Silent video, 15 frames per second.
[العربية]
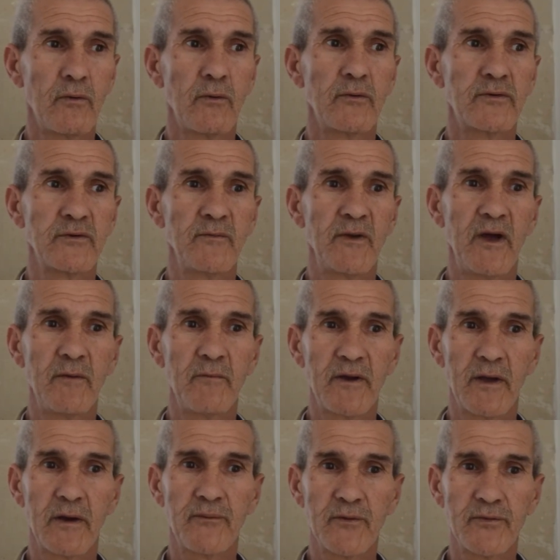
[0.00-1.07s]
وجمع العام راه
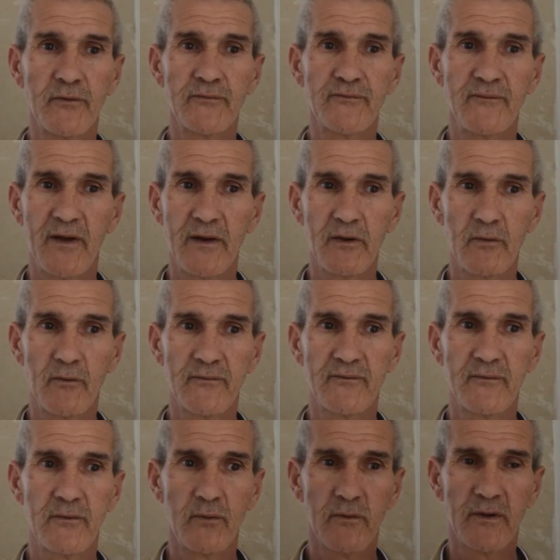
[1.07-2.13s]
رفضوا بحال اللي قلت
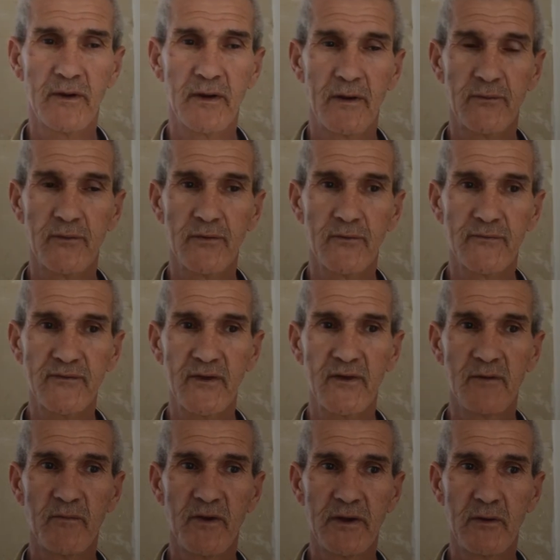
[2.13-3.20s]
الاول راه رفضوا التقرير
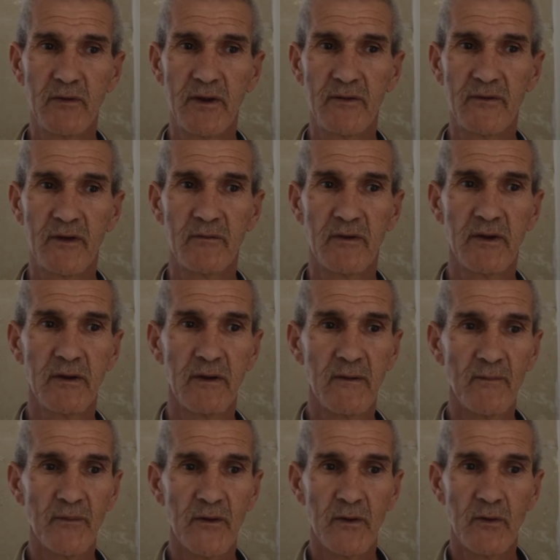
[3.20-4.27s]
المالي والادبي
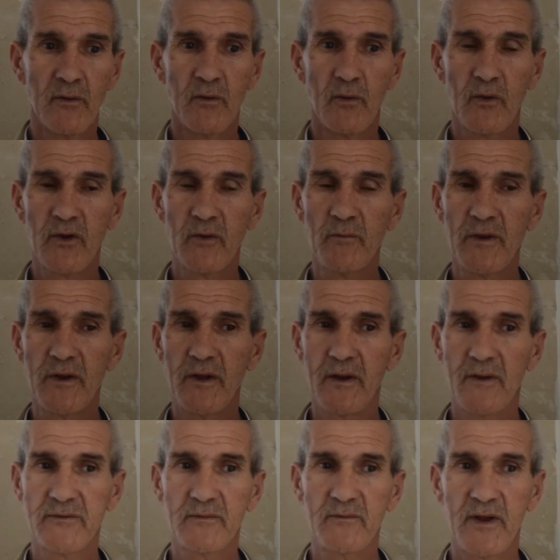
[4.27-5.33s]
وكملنا على
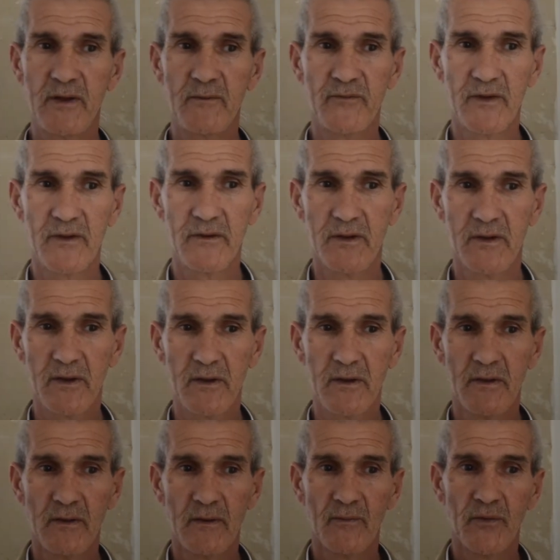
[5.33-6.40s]
جمع العام ديالنا
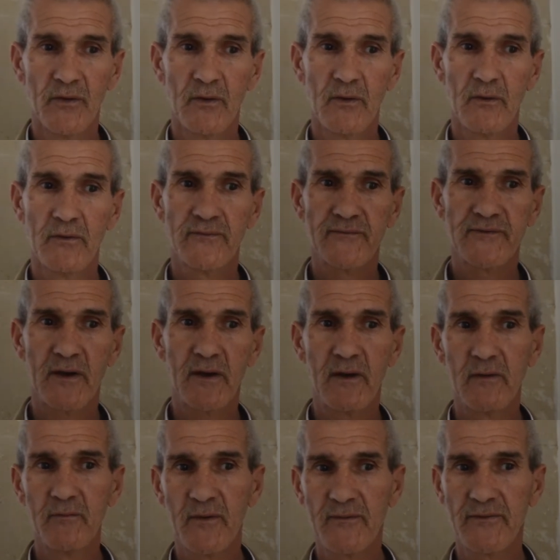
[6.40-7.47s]
استقل
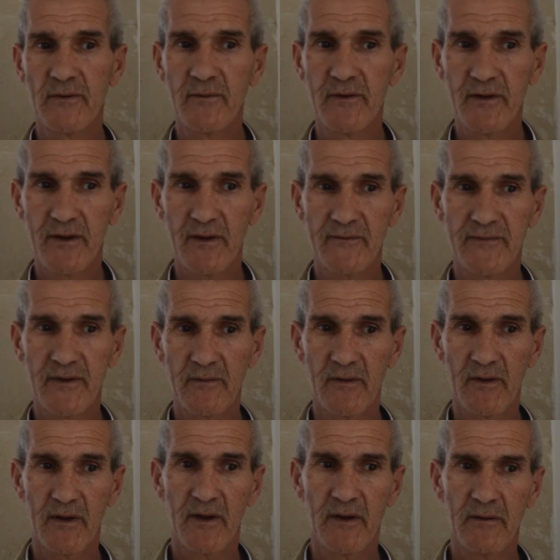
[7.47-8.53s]
المكتب اللي كان
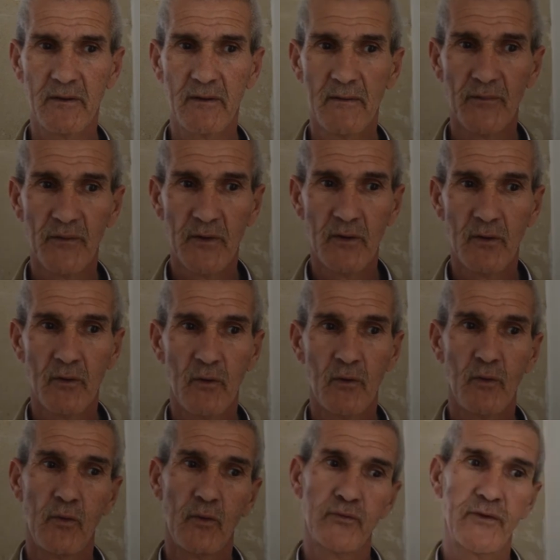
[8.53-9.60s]
سابقا
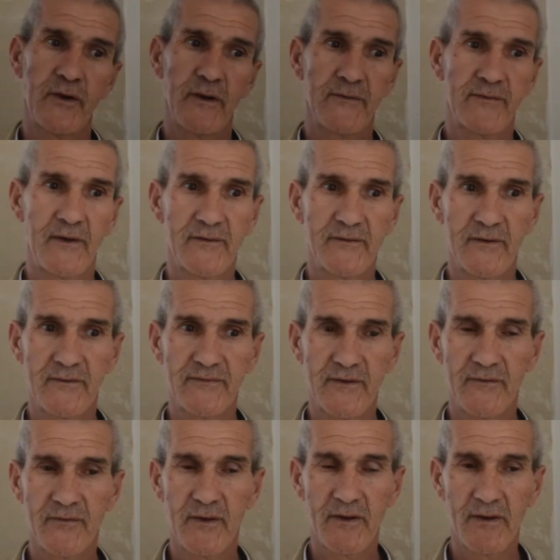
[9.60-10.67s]
وطلعت اللجنه
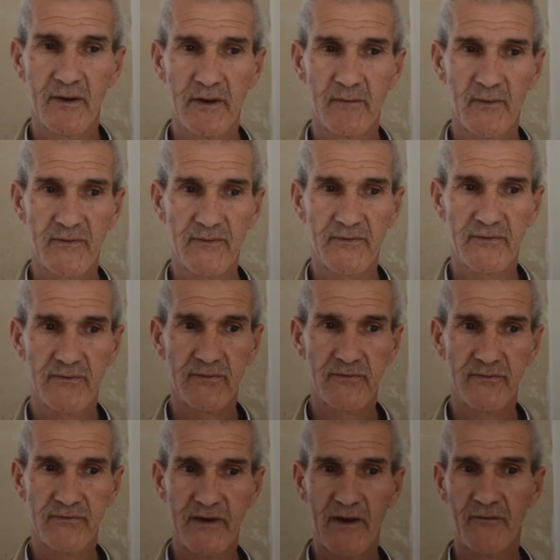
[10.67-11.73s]
التحضيريه اللي ما
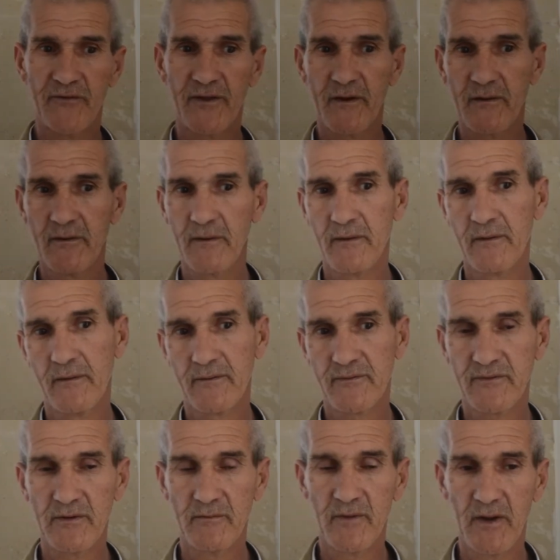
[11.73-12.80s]
تحضر من
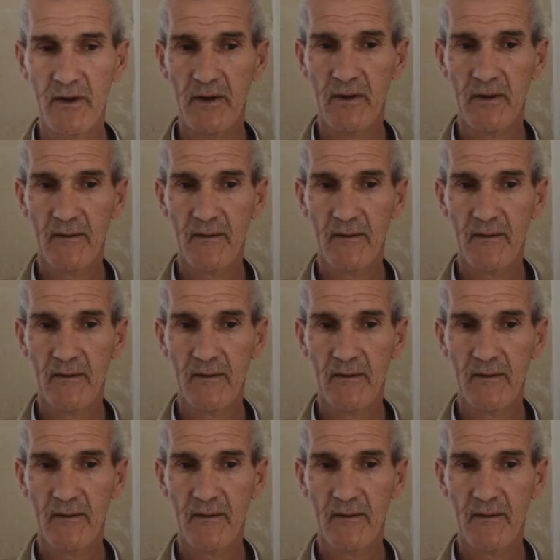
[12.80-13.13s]
الاجتماع